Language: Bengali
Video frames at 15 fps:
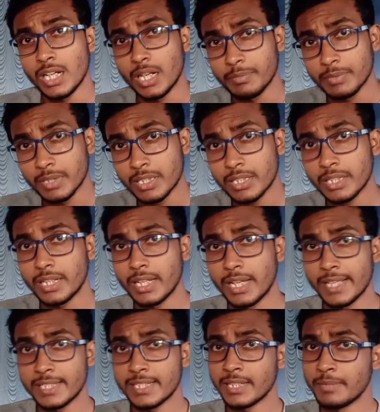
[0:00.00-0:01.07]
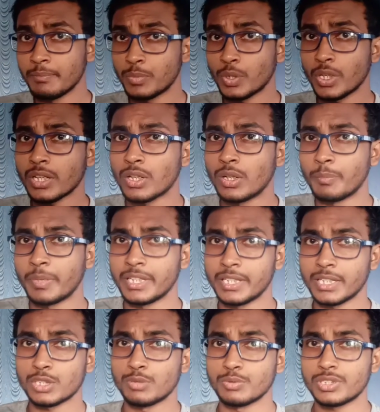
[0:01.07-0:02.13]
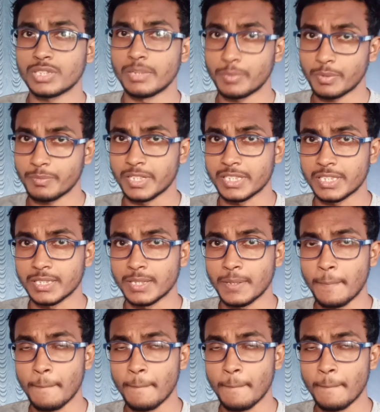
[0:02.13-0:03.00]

আপনার অ্যাজ এ এমপ্লয় কোম্পানি থেকে সমস্ত সাপোর্ট পাচ্ছেন